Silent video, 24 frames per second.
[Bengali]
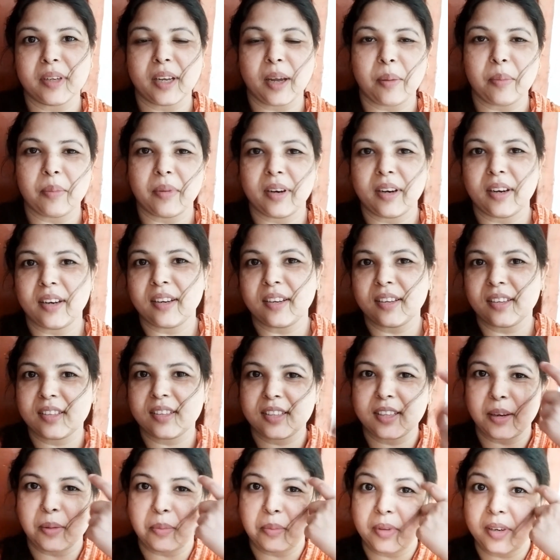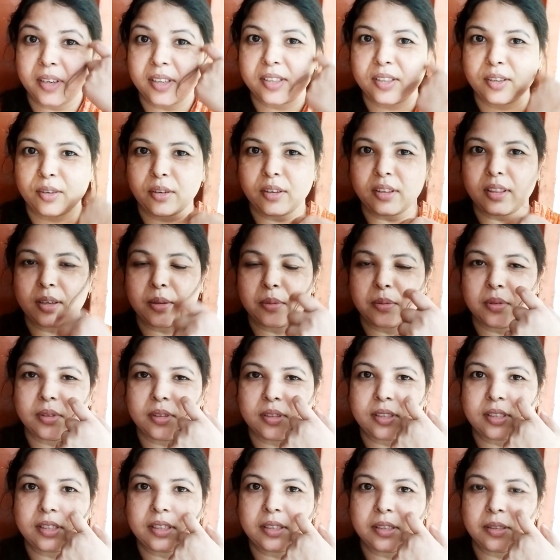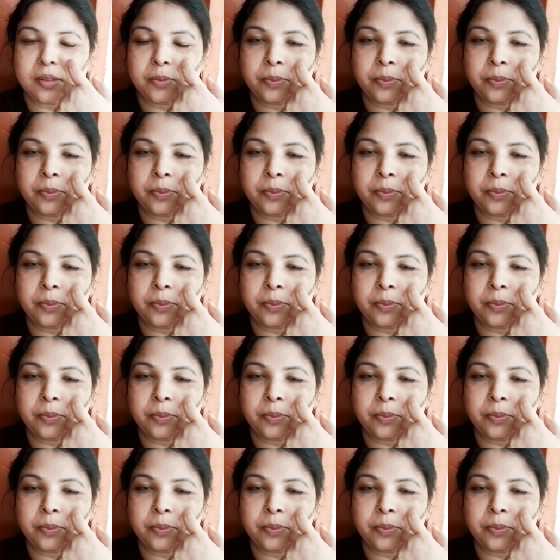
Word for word: ক্যামেরার সামনে এসে কথা বলছি